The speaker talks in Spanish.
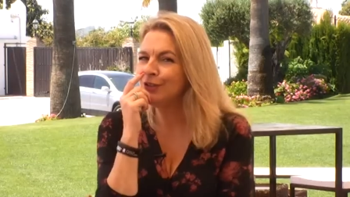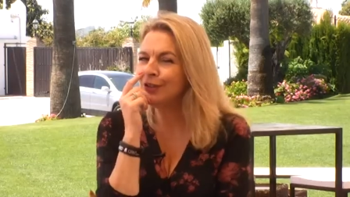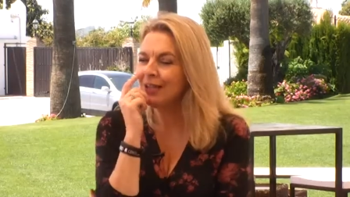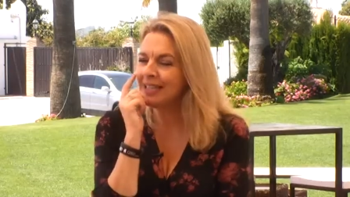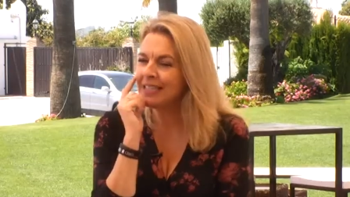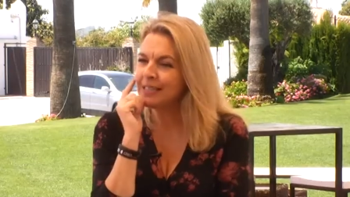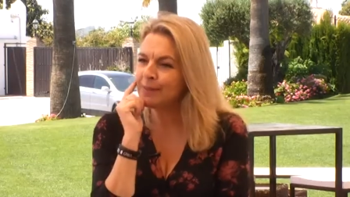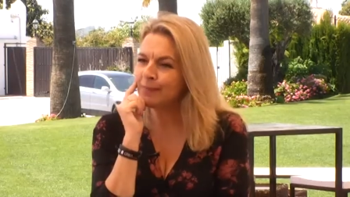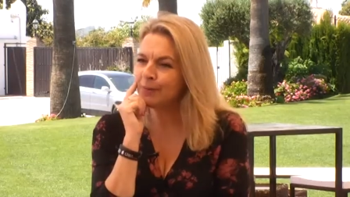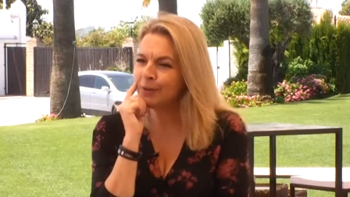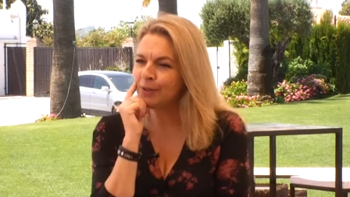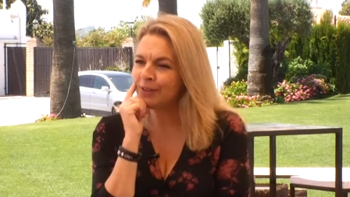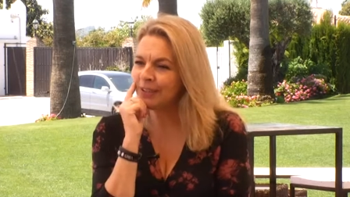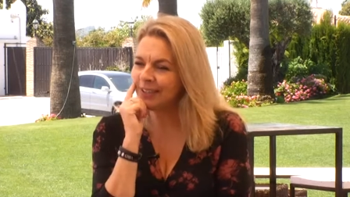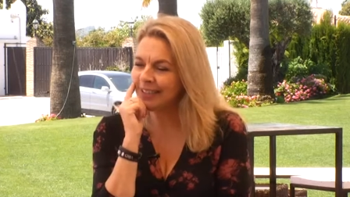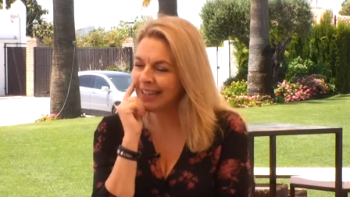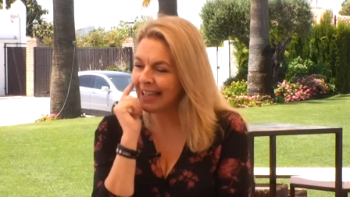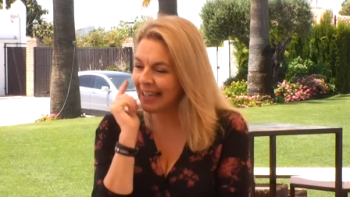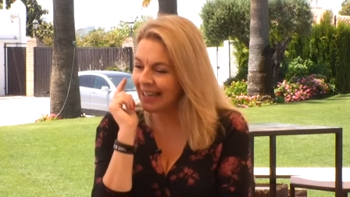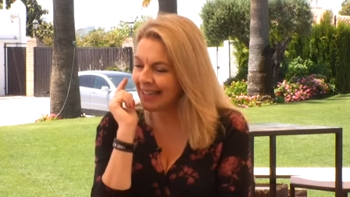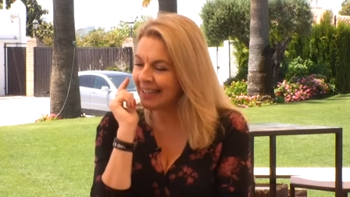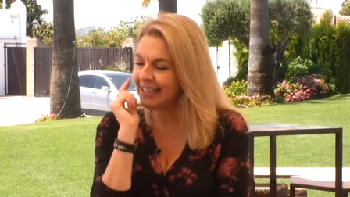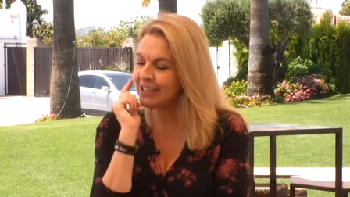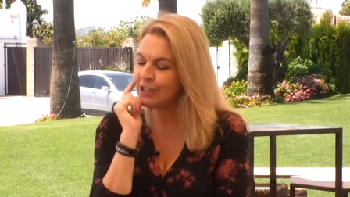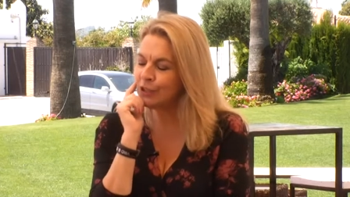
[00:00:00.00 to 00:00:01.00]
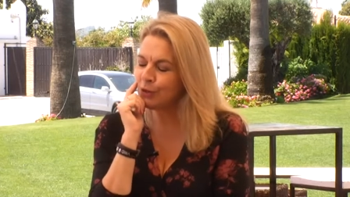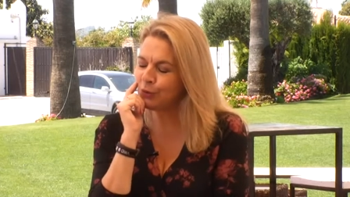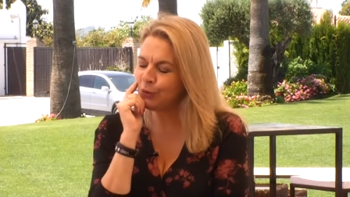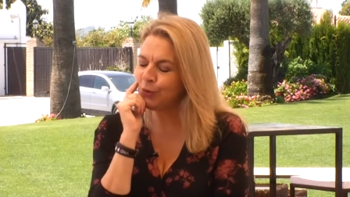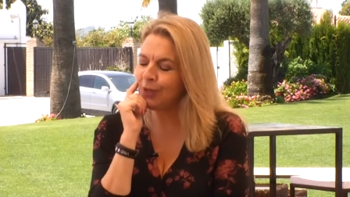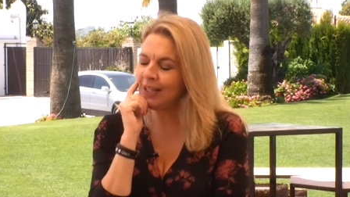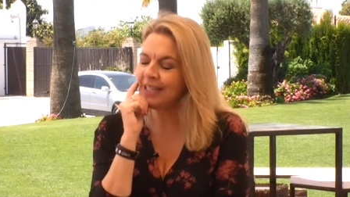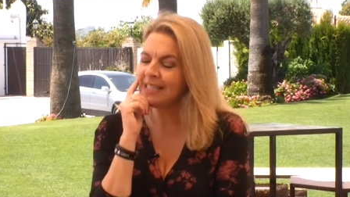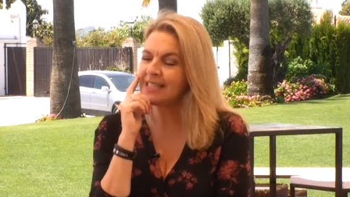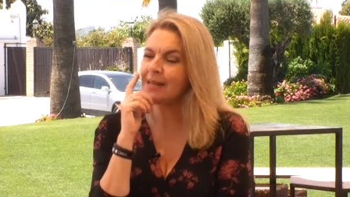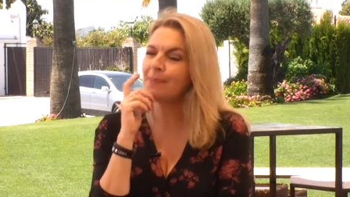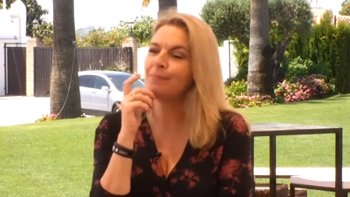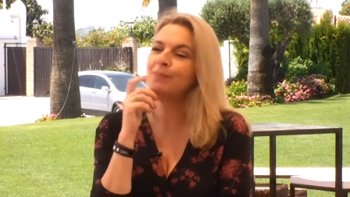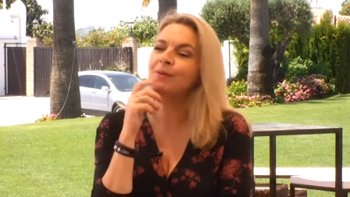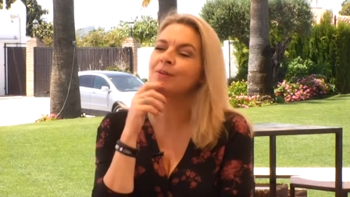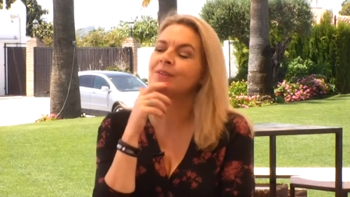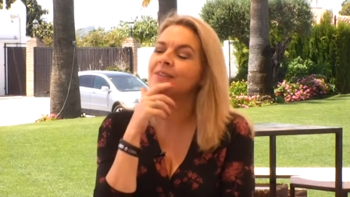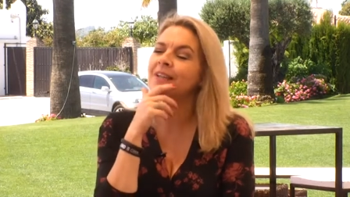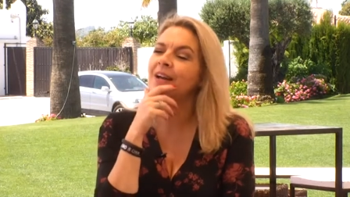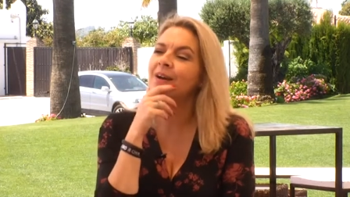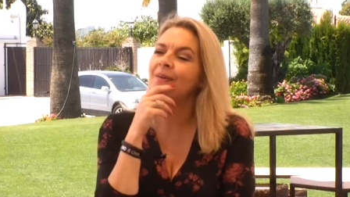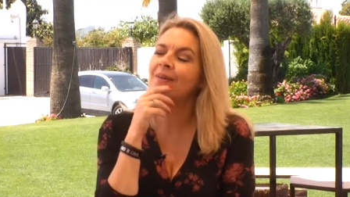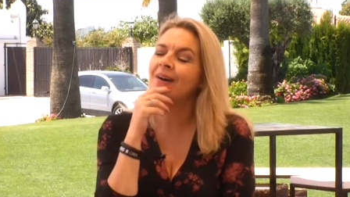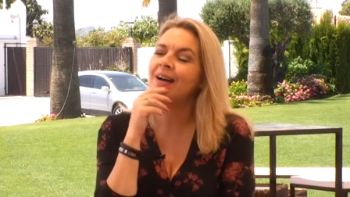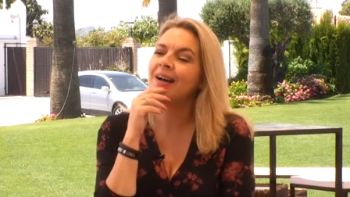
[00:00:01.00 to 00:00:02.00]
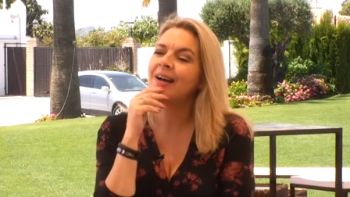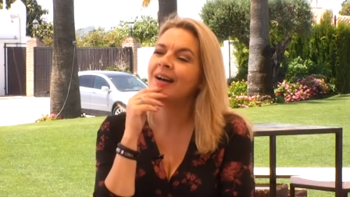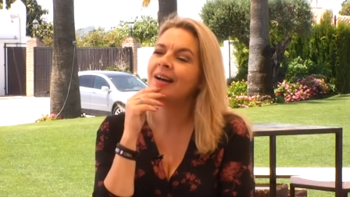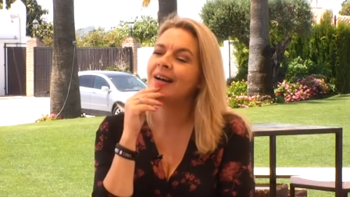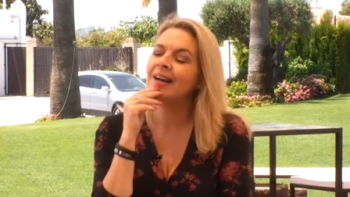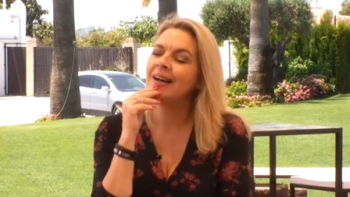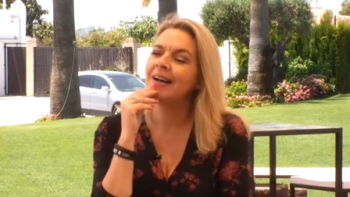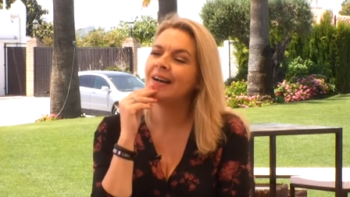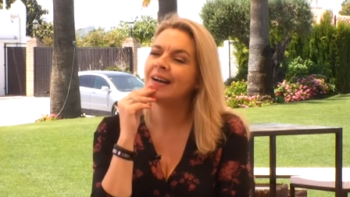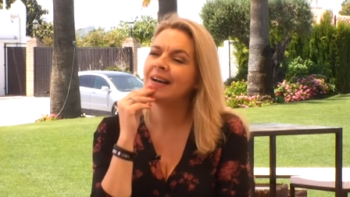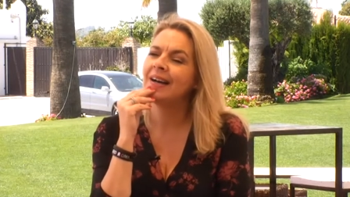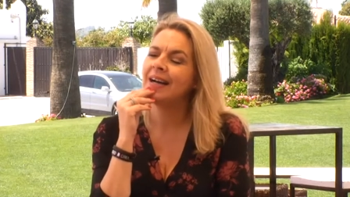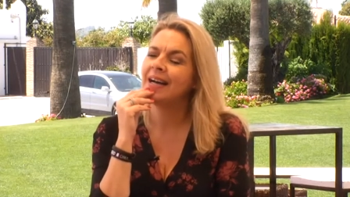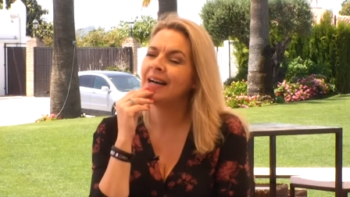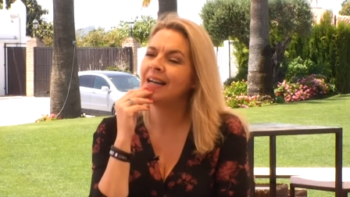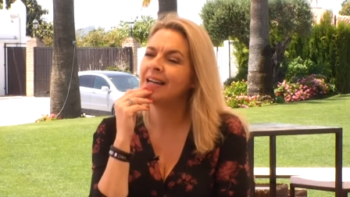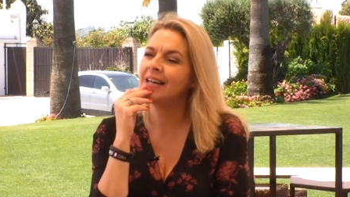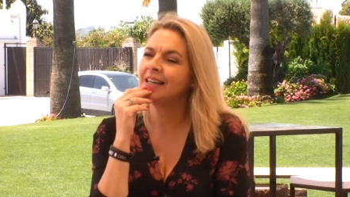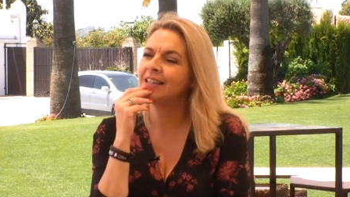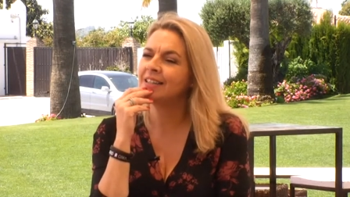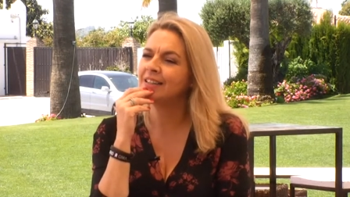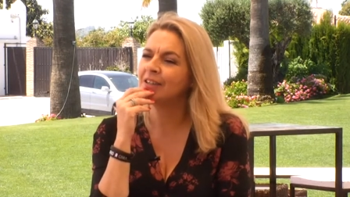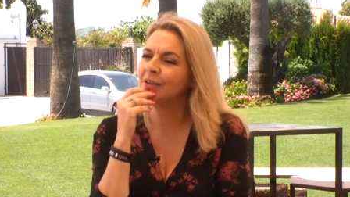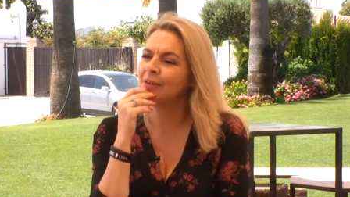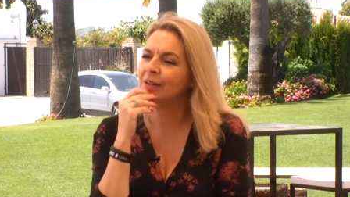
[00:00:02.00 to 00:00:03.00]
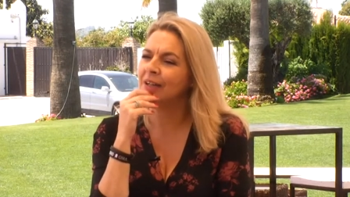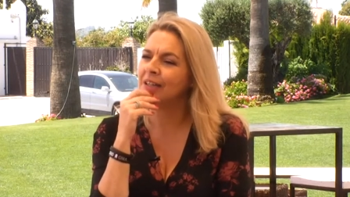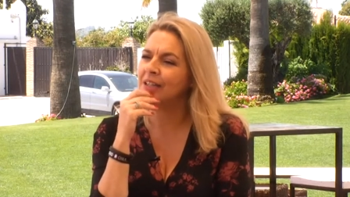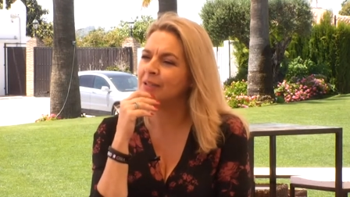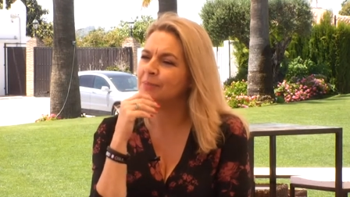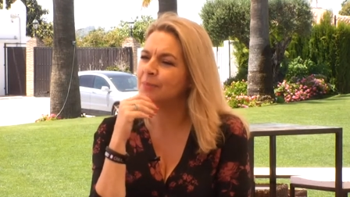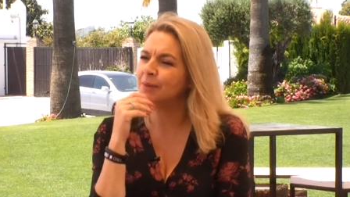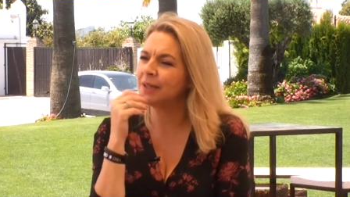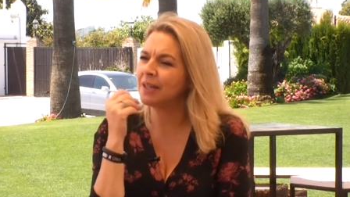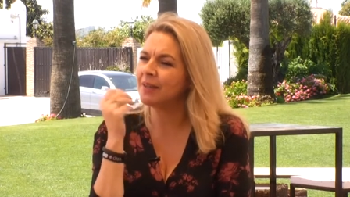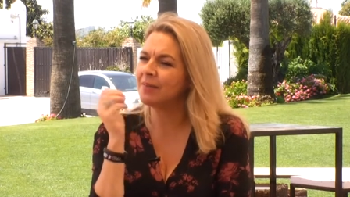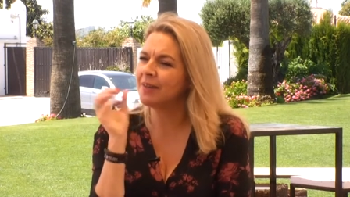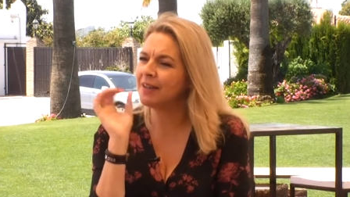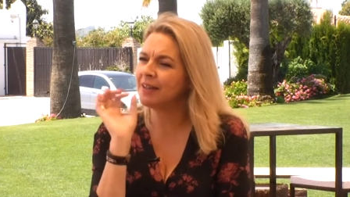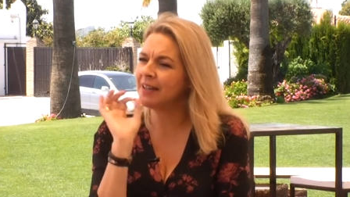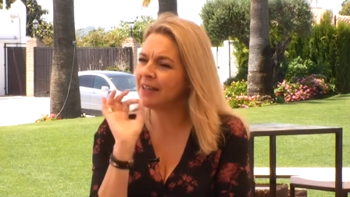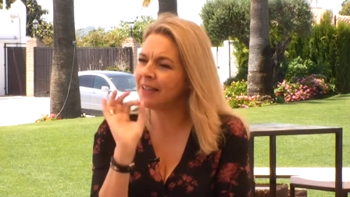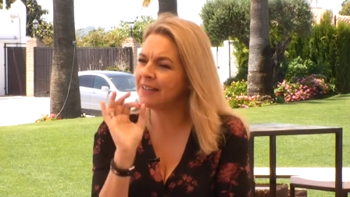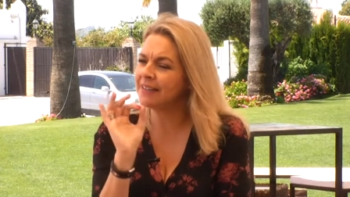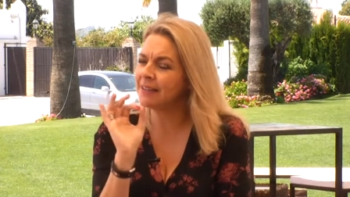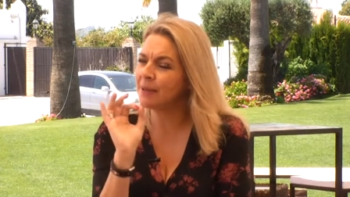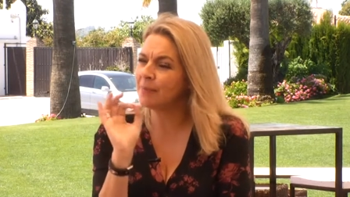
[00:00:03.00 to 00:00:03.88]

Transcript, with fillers: ¿qué, has ¿qué crees tú que has aportado al restaurante? Porque es verdad que está